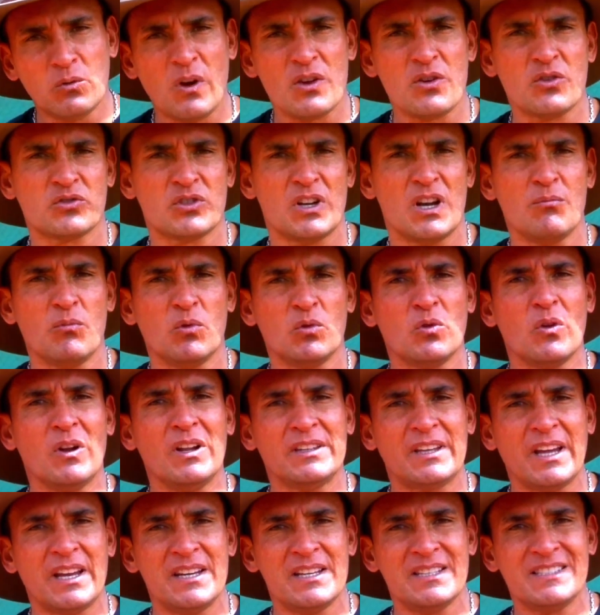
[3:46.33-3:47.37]
años en el mundo del
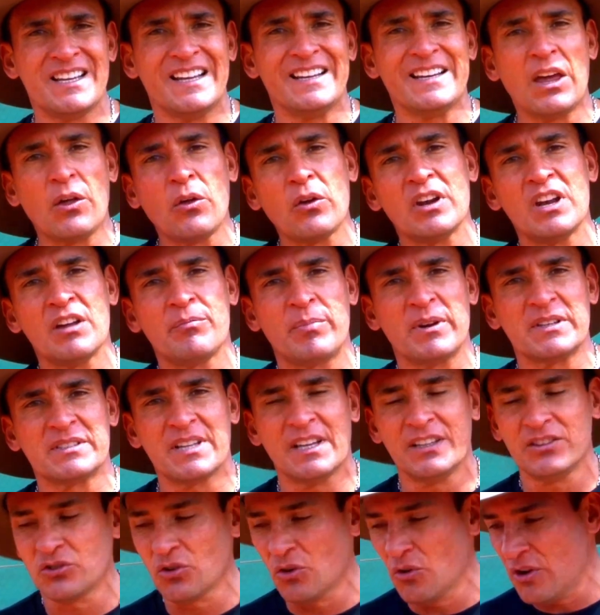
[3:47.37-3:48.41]
tenis y el día de hoy les
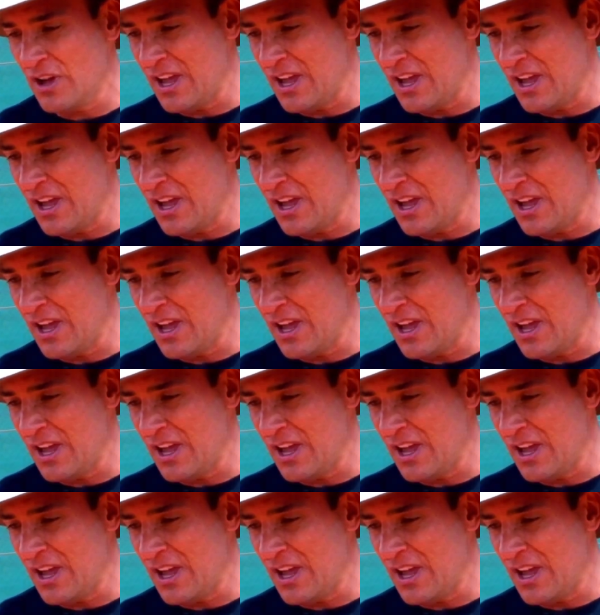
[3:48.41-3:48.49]
presento